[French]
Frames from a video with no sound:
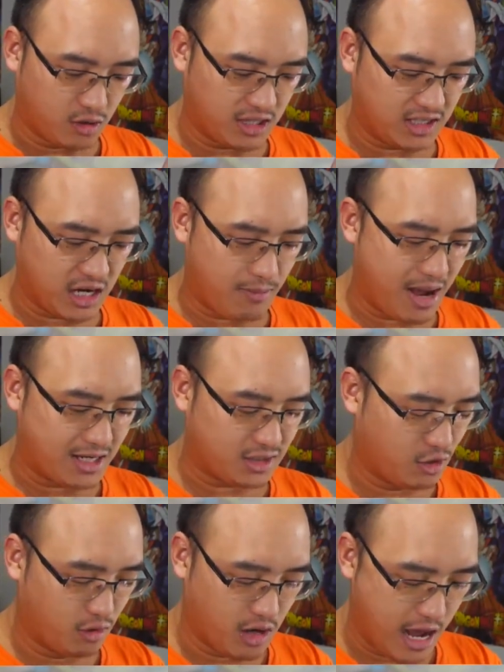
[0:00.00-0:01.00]
ou des arts
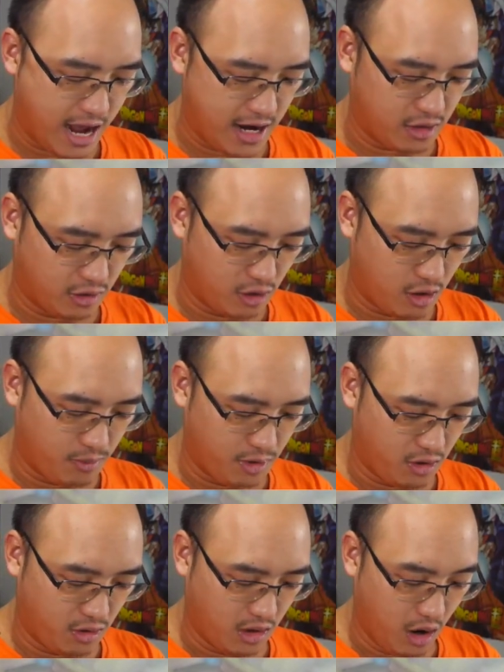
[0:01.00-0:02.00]
martiaux? I don't know,
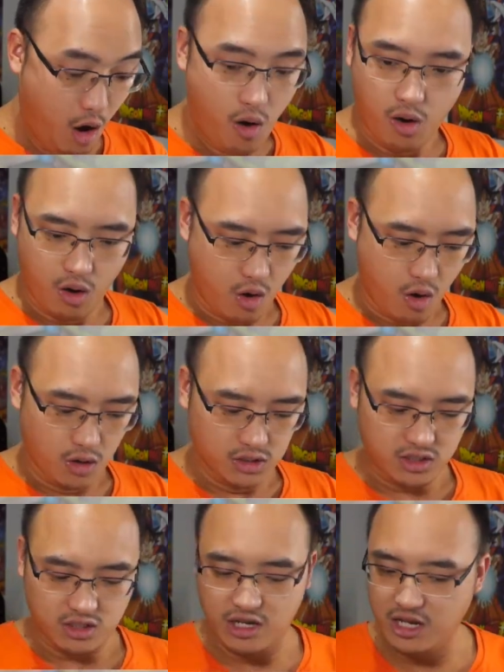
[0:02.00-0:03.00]
bro. Oh!
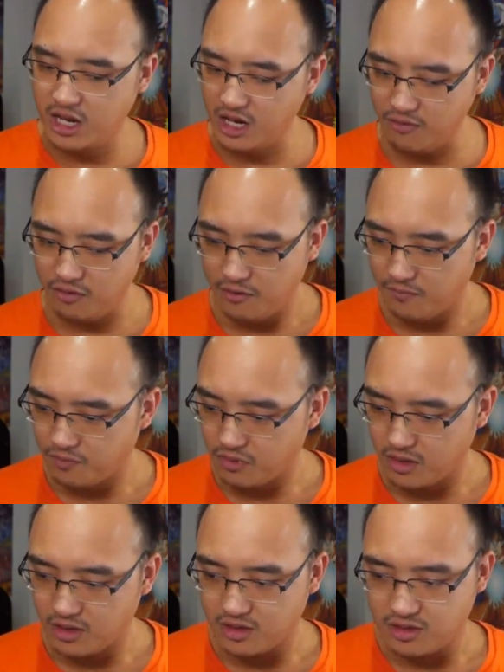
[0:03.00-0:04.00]
Steve?
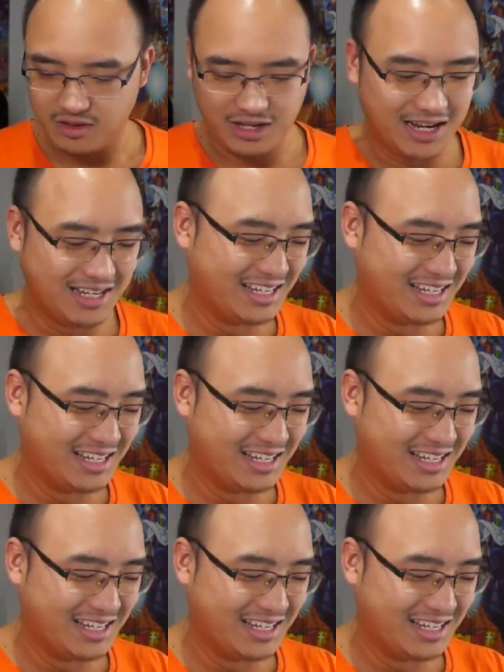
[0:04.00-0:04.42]
Non.